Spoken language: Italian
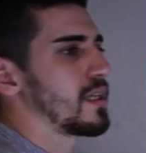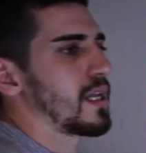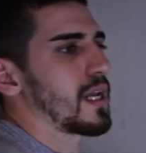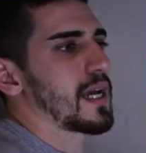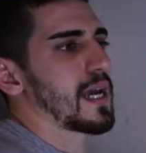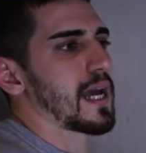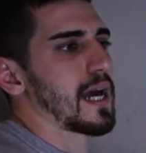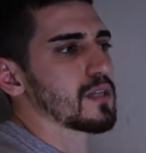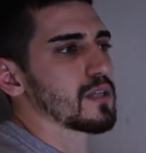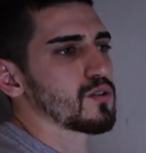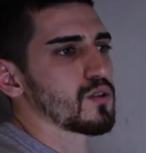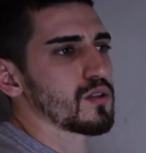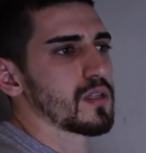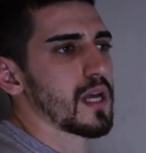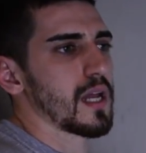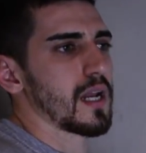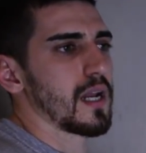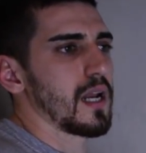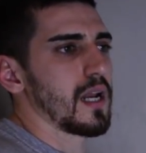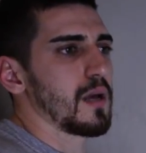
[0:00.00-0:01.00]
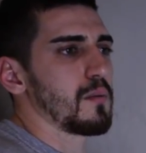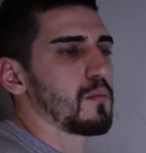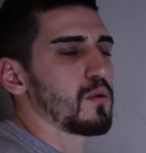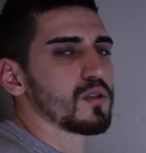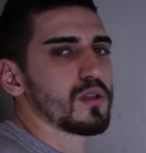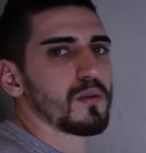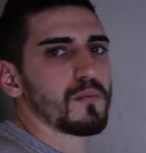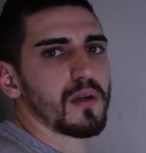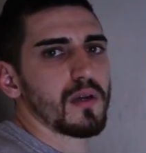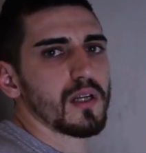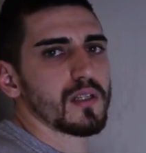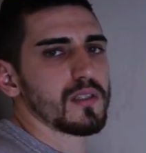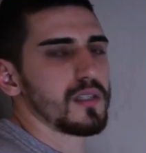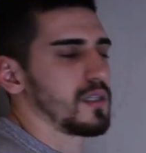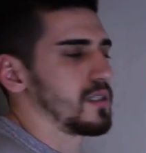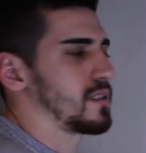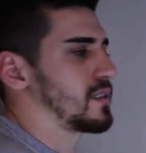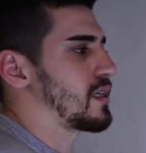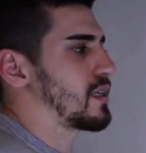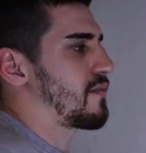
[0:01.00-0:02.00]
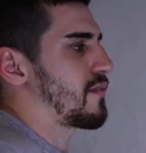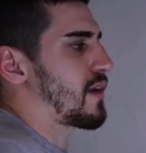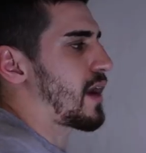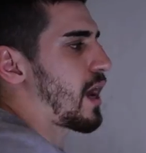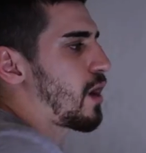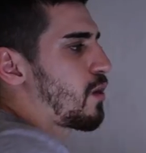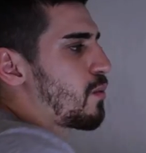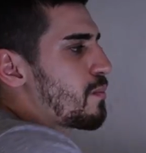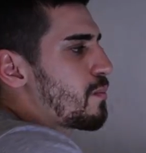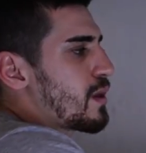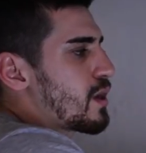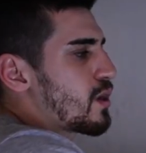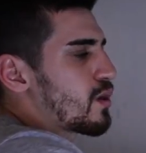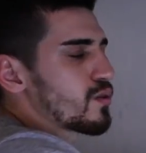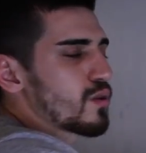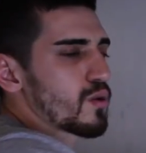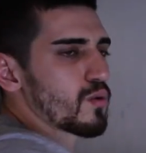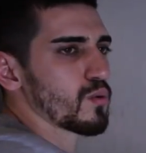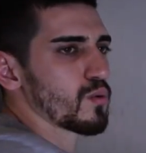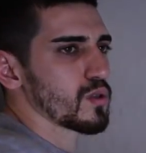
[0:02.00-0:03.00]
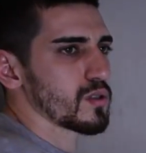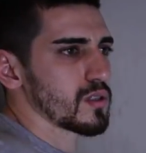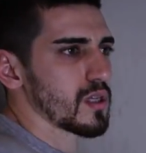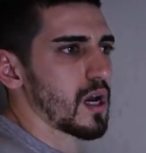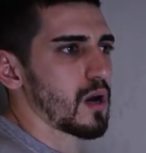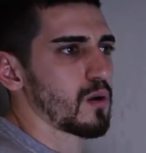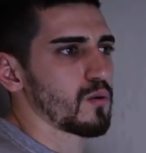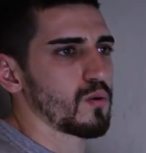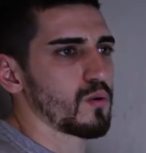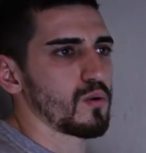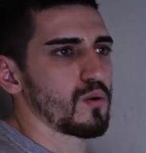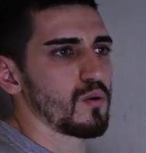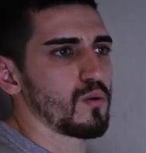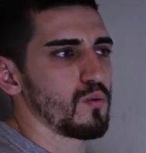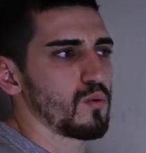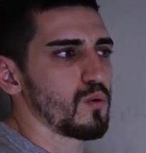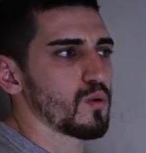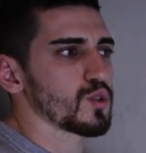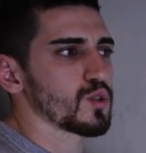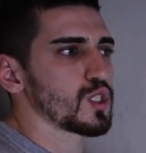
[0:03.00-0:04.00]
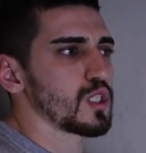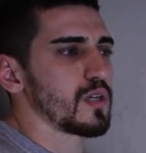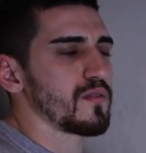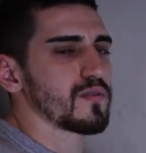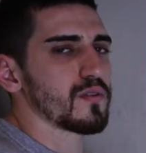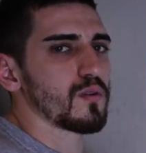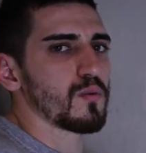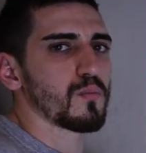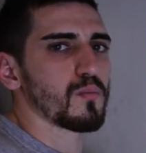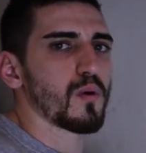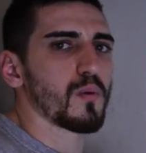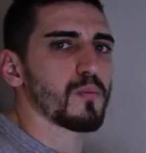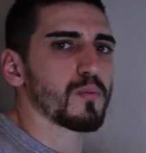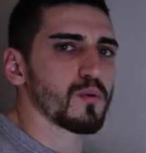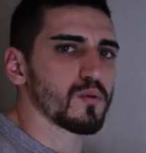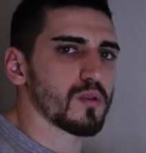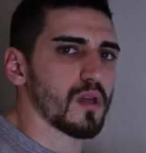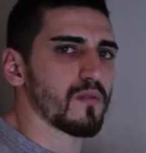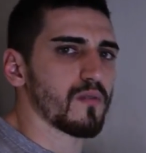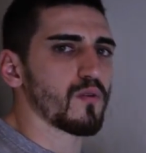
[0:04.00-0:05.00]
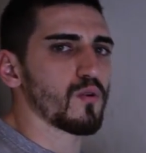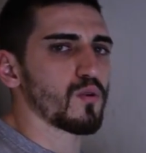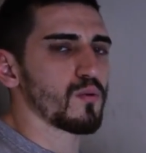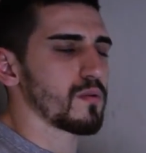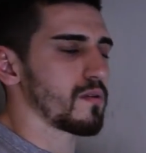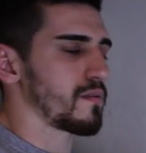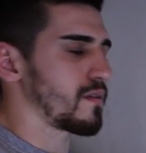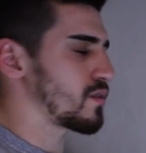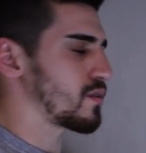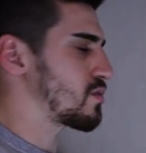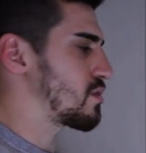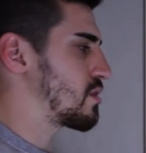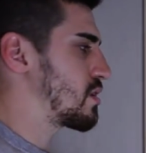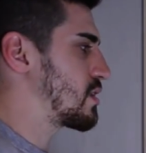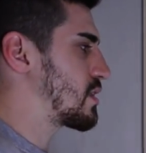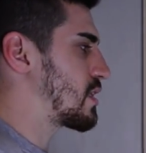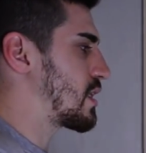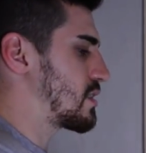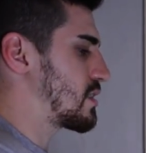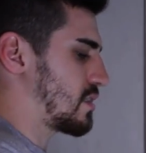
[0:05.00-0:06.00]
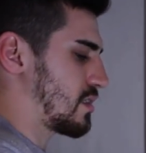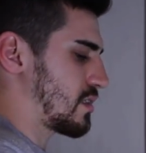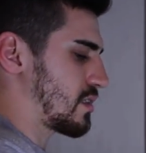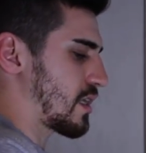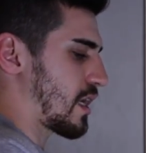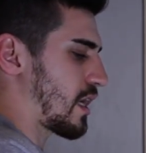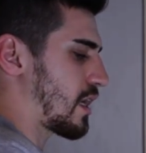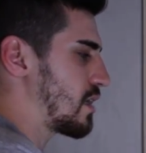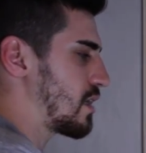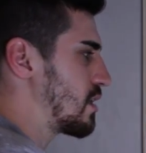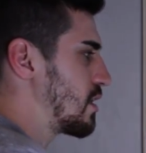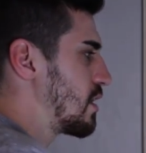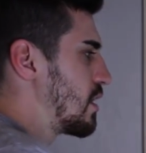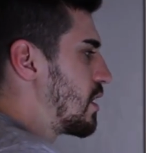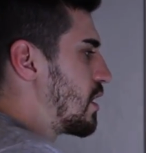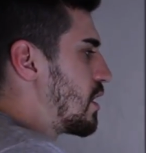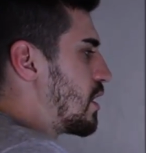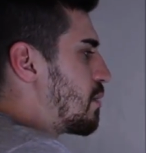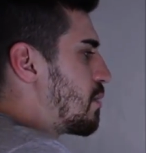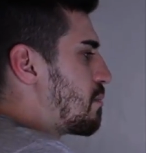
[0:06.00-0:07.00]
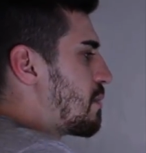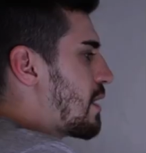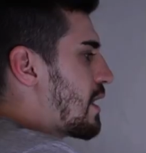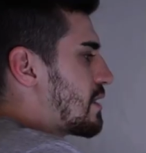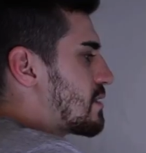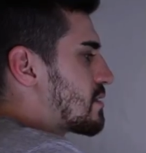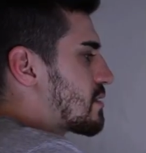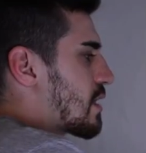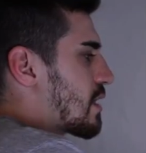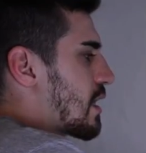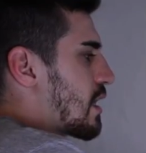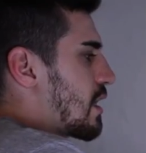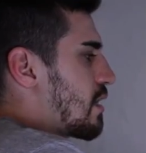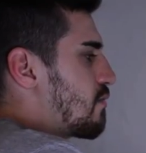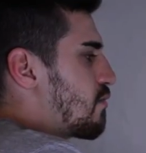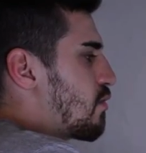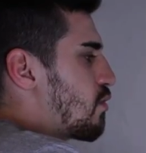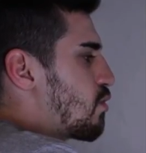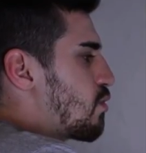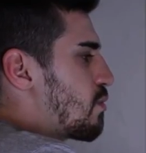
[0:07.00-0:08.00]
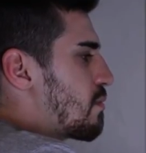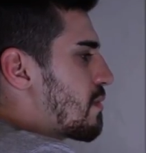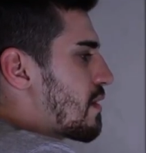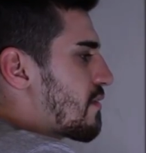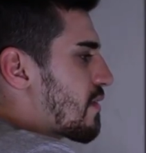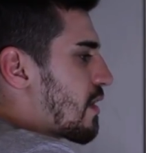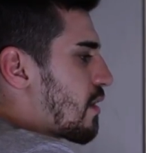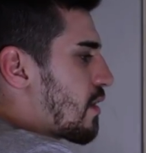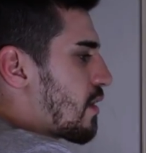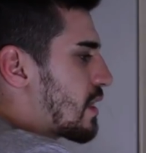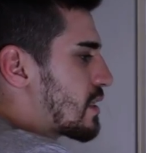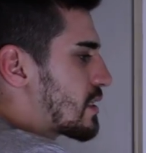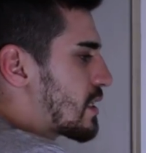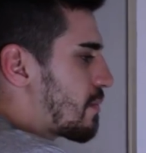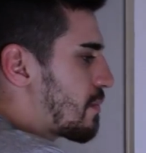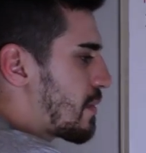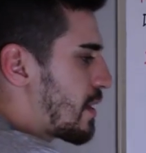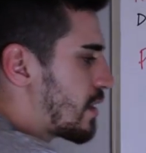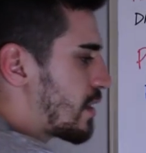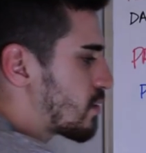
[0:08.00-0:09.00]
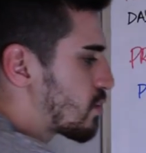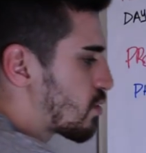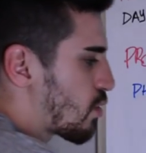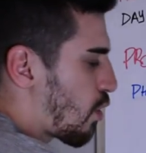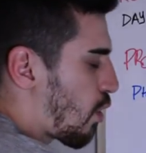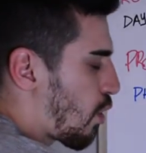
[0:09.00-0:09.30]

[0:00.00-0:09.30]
Nel caso del bodybuilding si avrà un periodo in cui si ha un, uno shift un po' più dal volume verso l'intensità mentre il volume avrà un andamento